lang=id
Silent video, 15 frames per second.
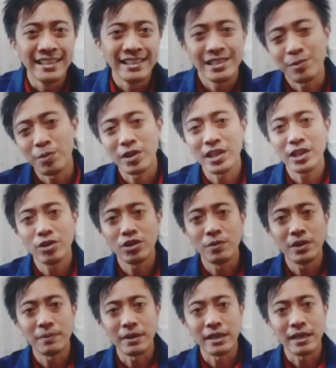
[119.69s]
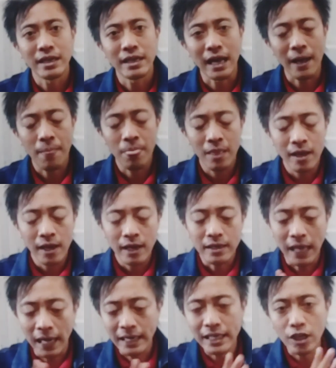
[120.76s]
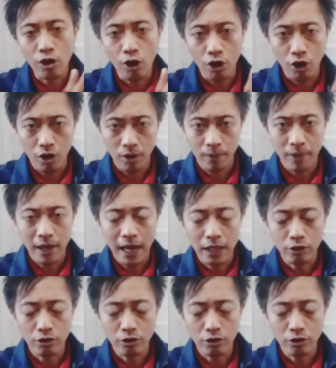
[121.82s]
seperti itu teman-teman nah dari call atau